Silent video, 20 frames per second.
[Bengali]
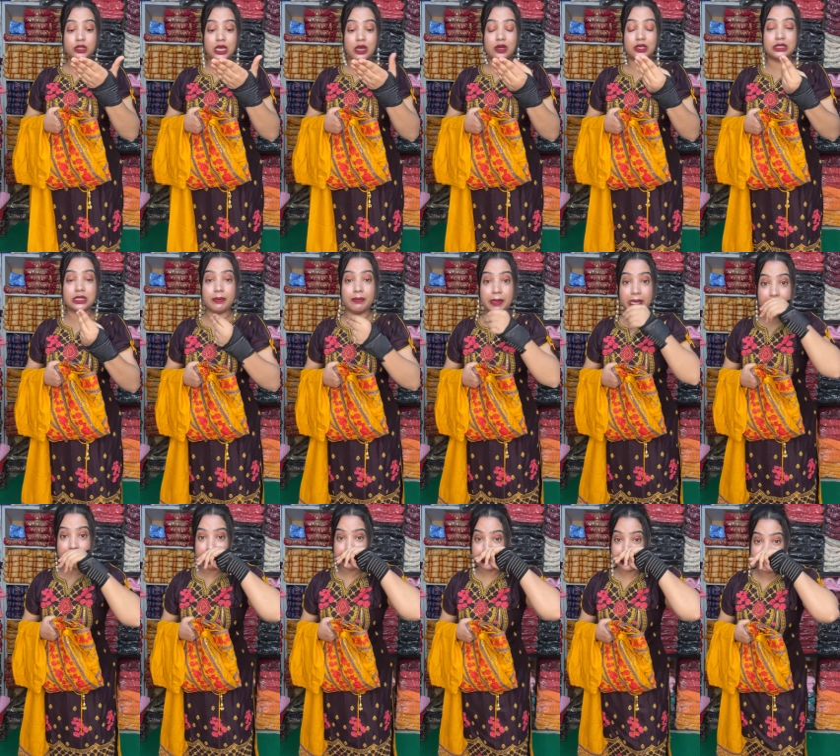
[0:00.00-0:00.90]
নিলেও দেওয়া যাবে
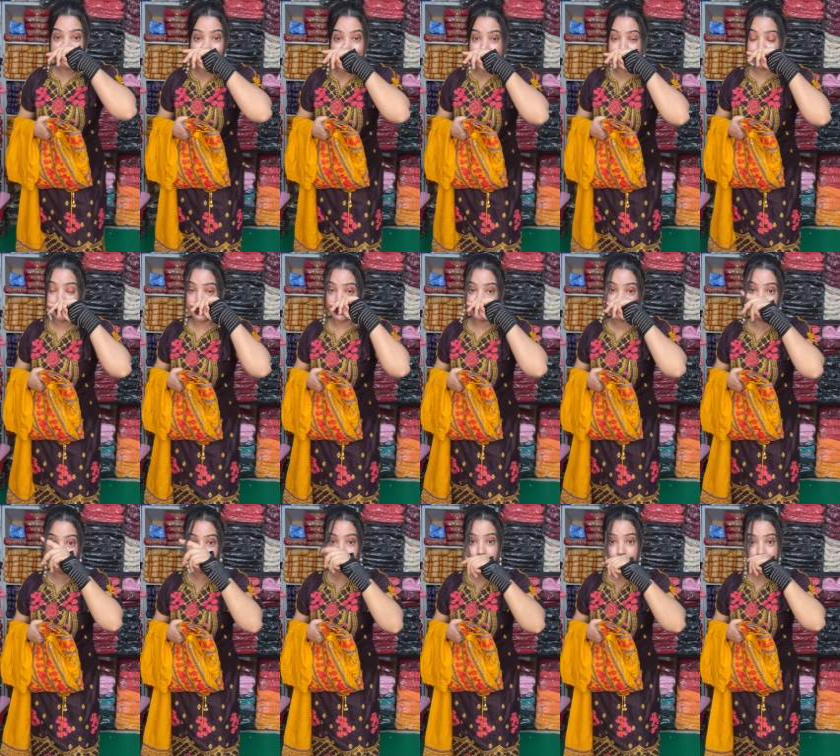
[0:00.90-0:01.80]
একটা নিলেও দেওয়া
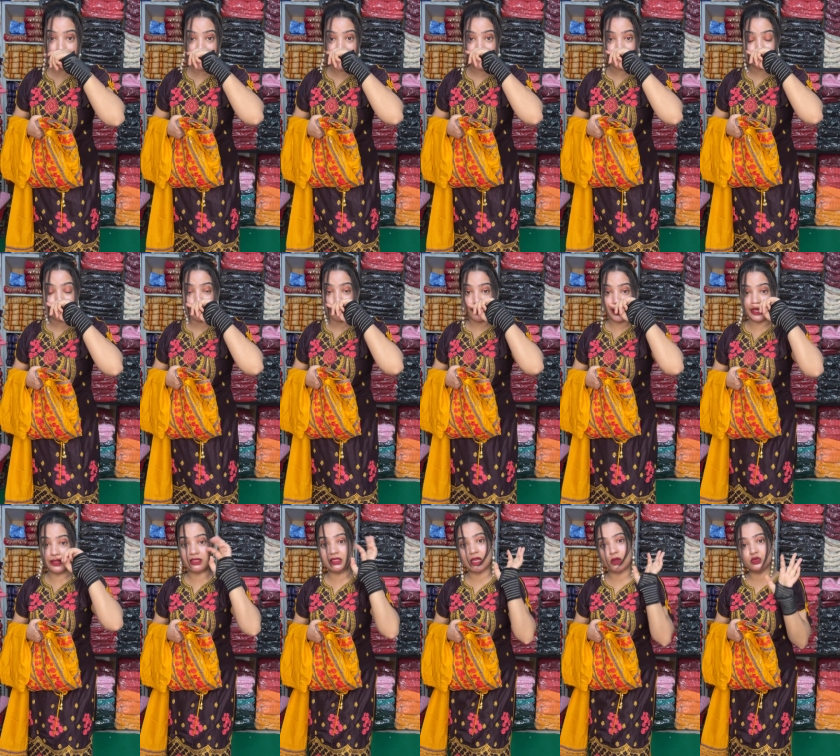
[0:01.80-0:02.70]
যাবে আপনি যদি একটাও
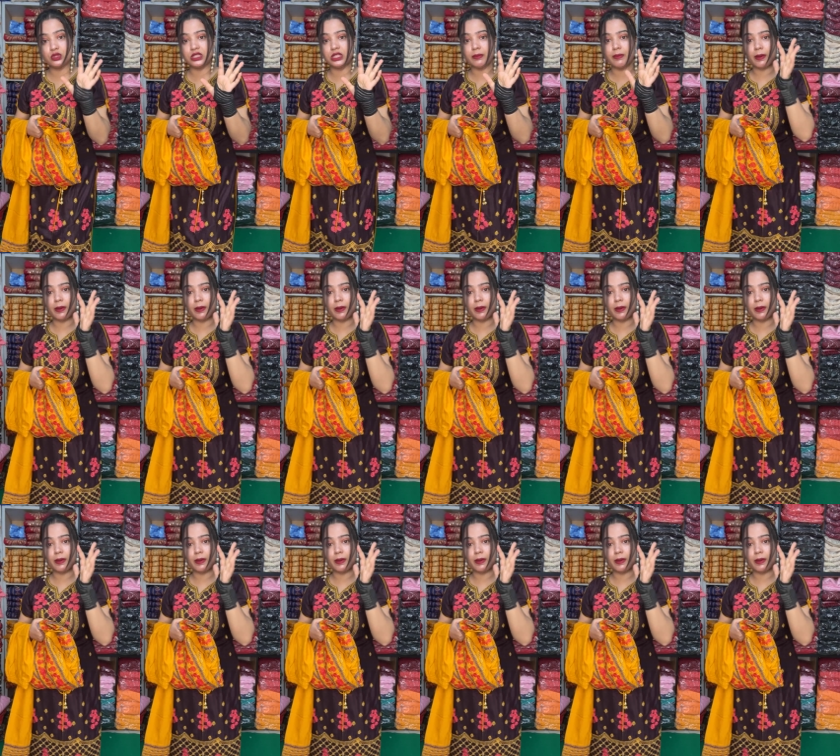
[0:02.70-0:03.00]
নেন তাও